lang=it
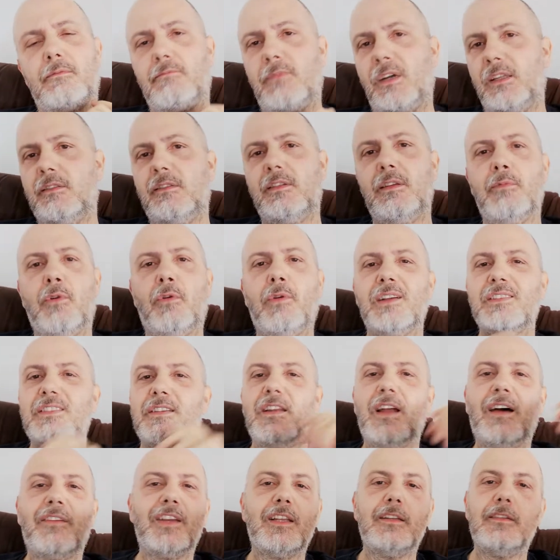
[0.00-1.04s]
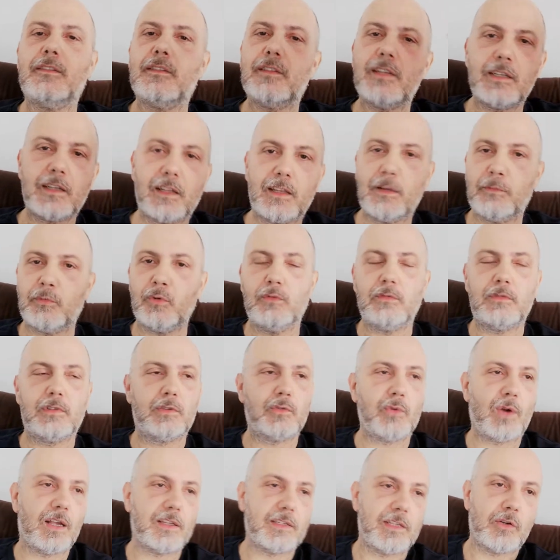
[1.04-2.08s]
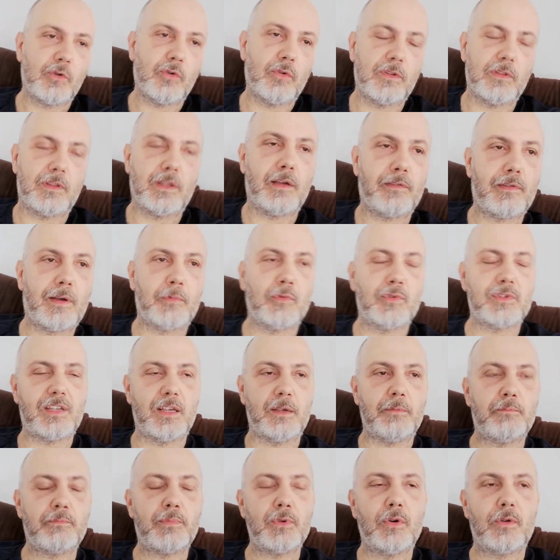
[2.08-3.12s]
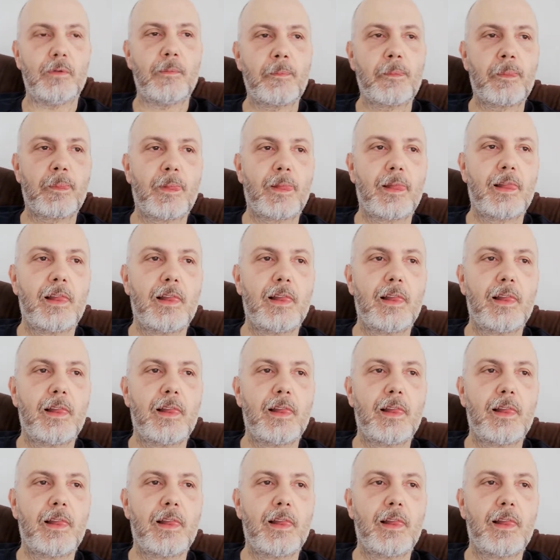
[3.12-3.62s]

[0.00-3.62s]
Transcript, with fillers: ma tipo quasi una ventina di punti sulla seconda, famo esempio,